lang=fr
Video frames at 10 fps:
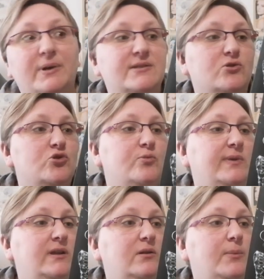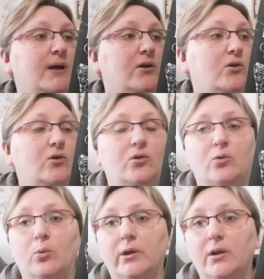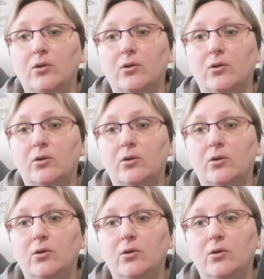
parce que je me dis, ben oui,